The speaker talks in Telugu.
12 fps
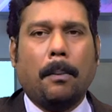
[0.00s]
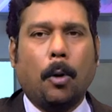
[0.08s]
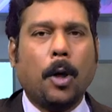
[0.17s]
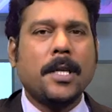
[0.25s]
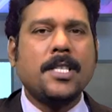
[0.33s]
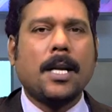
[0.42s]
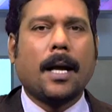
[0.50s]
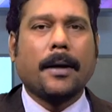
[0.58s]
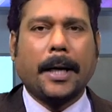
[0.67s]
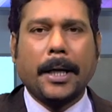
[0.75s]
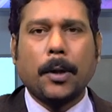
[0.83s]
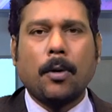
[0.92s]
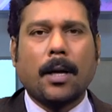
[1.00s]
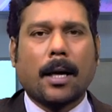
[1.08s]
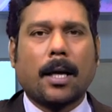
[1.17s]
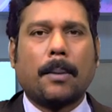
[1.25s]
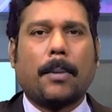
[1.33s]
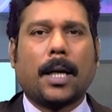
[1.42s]
ములుగు జిల్లా ఏటూరు
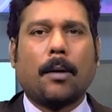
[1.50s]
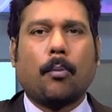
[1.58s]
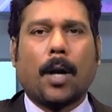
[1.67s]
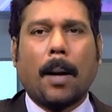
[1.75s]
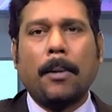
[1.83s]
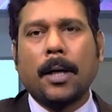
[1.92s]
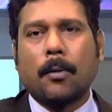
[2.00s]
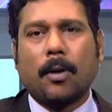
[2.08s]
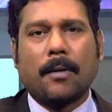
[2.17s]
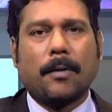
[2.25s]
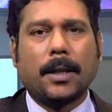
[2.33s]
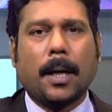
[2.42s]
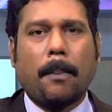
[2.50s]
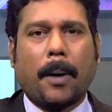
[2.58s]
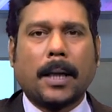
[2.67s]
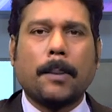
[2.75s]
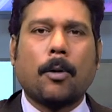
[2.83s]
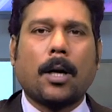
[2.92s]
నగరం మండలం రామన్నగూడెం వద్ద
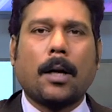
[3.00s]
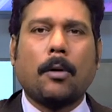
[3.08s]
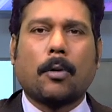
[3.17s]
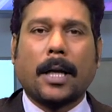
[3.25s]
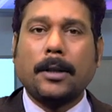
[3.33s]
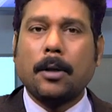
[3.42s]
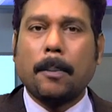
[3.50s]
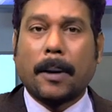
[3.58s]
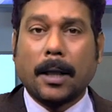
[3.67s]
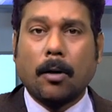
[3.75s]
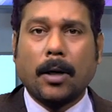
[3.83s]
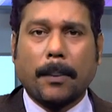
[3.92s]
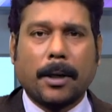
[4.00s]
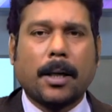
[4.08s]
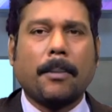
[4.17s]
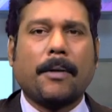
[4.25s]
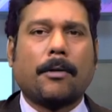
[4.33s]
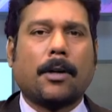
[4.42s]
పంట పొలాల్లో రైతులు పనిలో నిమగ్నమై